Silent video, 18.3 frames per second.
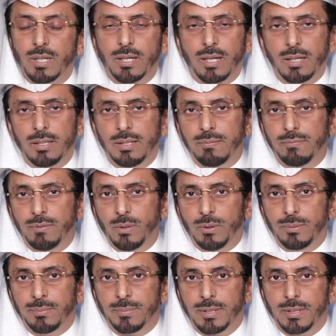تكاليف
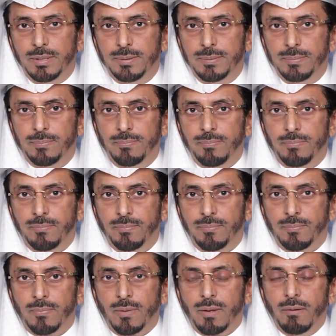العمره
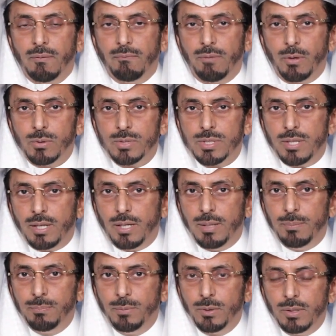
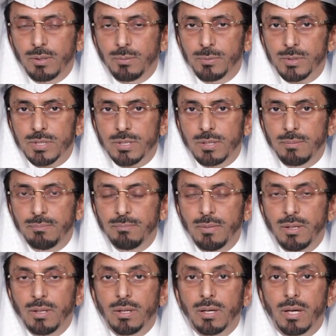فيستحب للمسلم
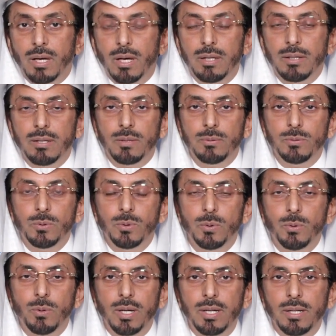انه
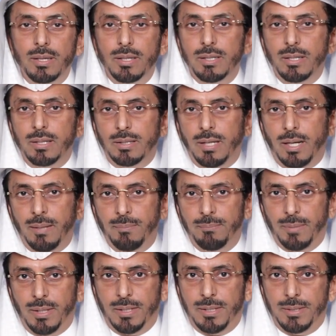هو الذي
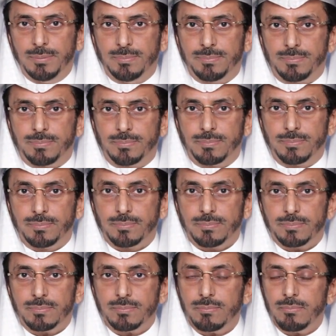يتحملها
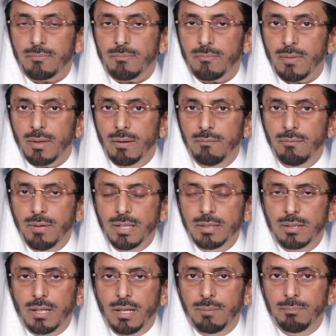
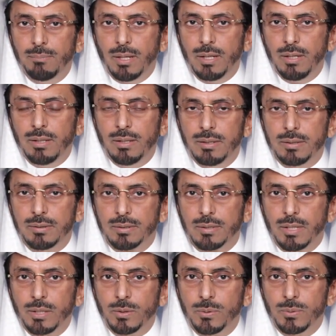فان تحملها
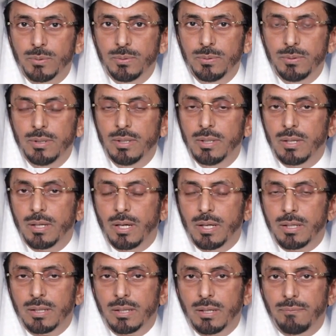غيره
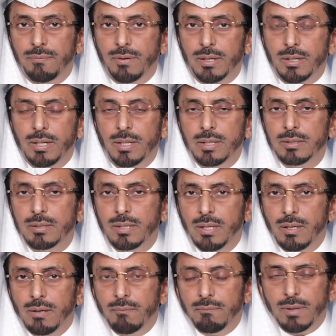اي النفقات
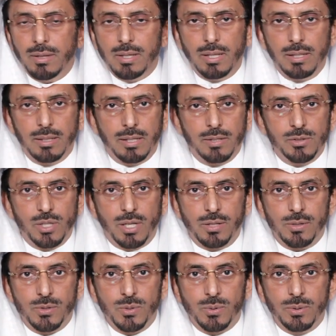فذلك
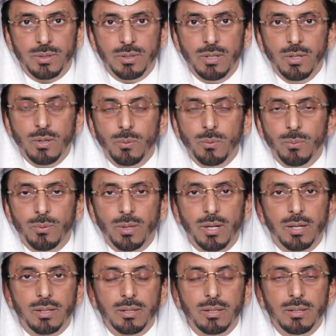جائز
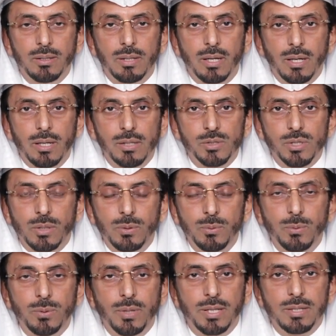ولكن
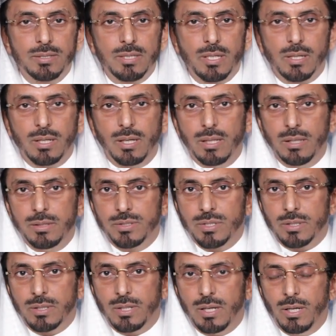اجره ليس
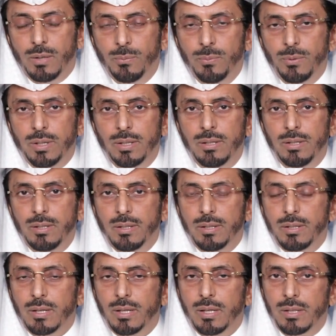كاجر الاول
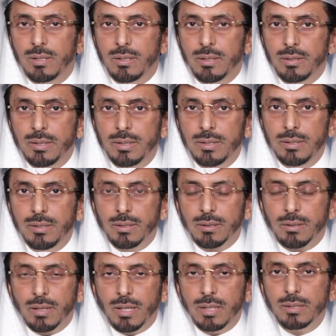الذي
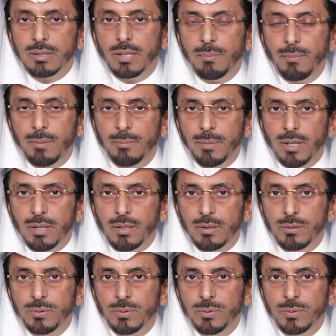قدم
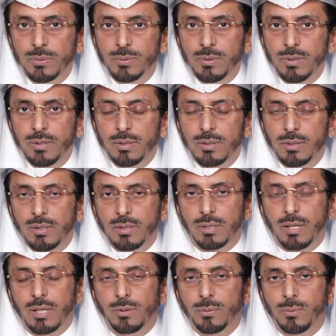ماله
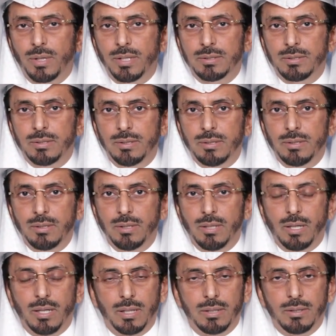لكي يؤدي
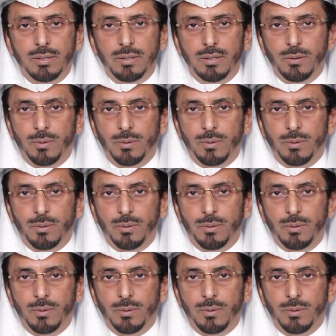هذه